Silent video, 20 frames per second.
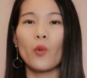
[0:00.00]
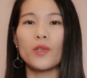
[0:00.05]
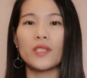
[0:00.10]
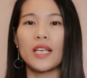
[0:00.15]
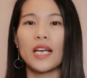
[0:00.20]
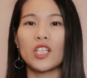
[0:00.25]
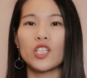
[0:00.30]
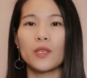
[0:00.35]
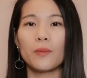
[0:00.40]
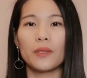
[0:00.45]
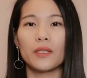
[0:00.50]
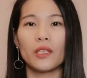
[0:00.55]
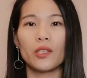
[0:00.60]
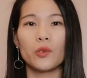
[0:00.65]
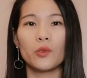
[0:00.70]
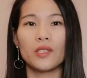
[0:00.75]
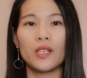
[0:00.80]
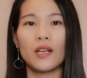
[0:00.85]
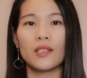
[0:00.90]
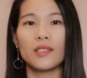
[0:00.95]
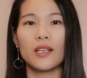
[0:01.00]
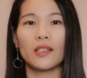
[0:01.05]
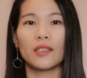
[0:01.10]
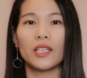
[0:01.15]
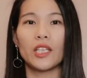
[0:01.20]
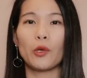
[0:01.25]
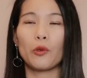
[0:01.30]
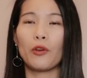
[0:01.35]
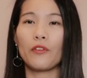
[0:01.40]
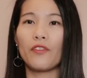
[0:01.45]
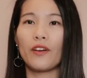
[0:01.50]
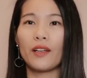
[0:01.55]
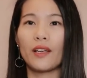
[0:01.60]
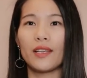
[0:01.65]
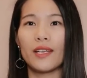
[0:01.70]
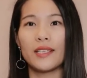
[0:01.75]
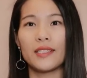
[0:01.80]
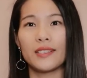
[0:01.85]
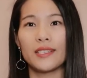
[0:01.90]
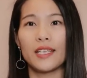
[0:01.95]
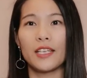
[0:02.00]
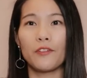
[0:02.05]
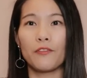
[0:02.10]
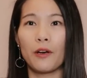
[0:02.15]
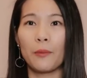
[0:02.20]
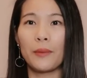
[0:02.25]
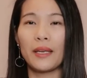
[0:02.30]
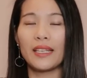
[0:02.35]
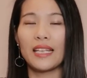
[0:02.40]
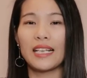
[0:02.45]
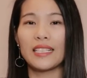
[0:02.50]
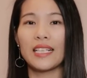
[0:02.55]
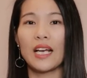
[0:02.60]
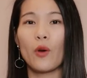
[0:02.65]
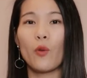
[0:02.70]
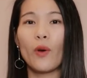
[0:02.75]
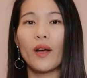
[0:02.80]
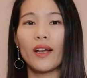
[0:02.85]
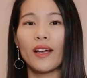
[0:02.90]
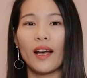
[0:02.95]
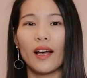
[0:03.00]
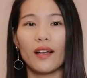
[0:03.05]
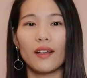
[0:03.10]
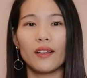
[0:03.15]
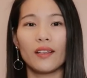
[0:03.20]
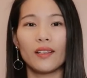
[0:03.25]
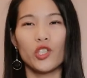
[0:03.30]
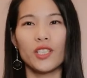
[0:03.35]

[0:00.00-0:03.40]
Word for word: 我在视频的右上角呢也会放链接，以方便大家观看。